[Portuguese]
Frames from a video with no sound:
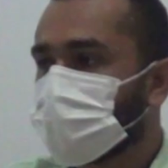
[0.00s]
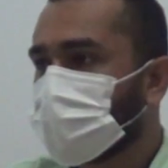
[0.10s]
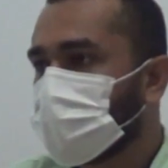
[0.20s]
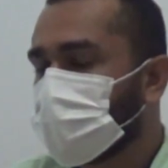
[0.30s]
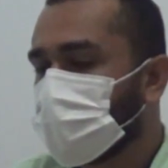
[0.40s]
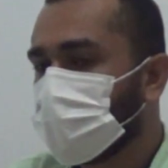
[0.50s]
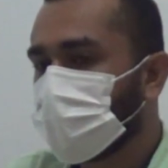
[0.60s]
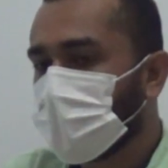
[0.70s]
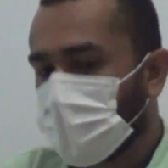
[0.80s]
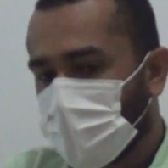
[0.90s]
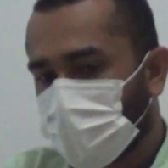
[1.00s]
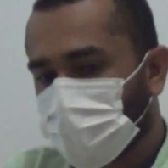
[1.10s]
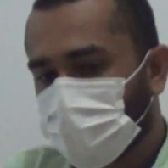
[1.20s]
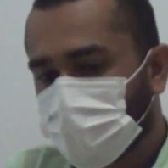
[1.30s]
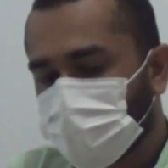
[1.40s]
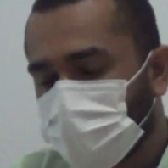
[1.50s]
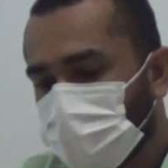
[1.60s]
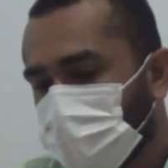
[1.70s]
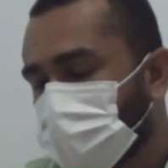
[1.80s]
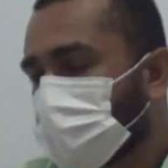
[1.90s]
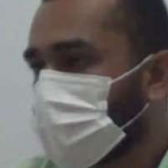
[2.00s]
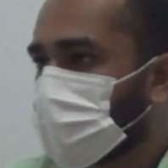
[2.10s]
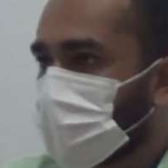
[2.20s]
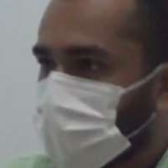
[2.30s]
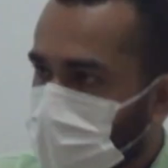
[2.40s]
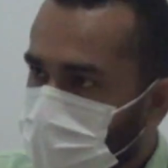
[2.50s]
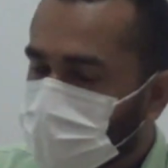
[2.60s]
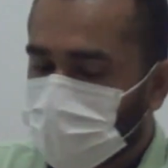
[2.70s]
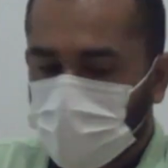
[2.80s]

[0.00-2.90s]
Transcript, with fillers: do município, com a possibilidade de colocar mais um,